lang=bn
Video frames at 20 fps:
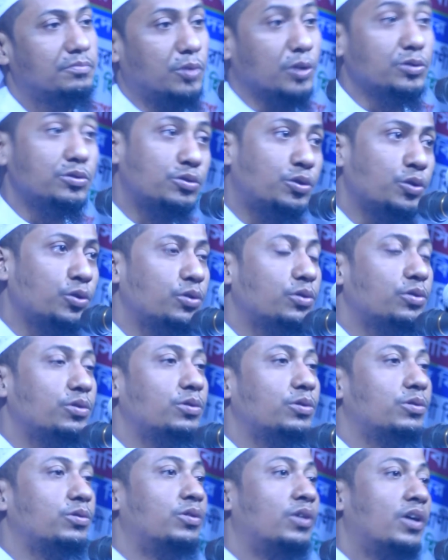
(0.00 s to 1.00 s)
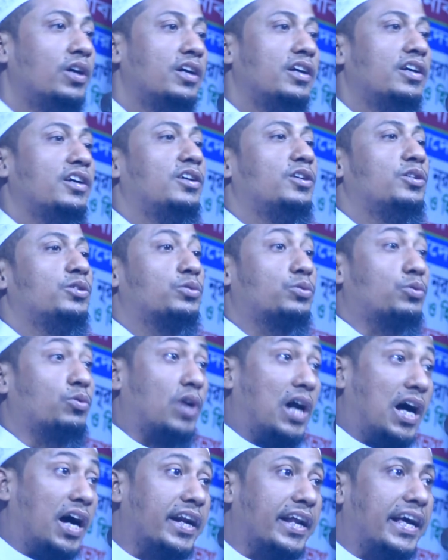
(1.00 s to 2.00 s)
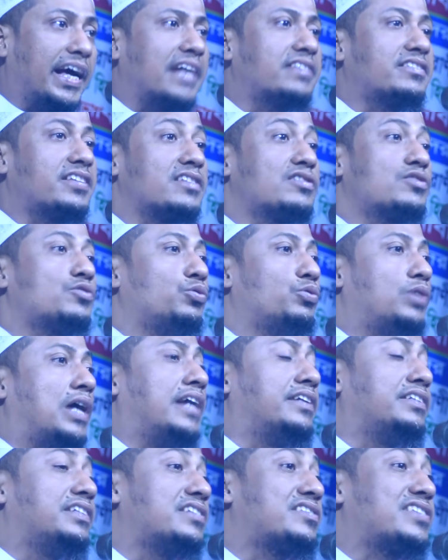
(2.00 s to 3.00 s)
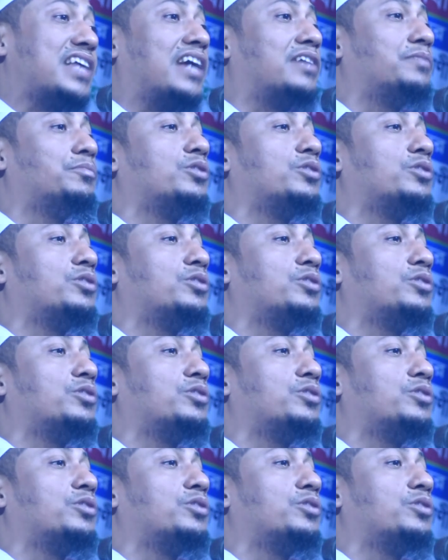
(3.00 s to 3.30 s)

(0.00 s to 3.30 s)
বন্ধু কোরআনে আছে সুরার নিসার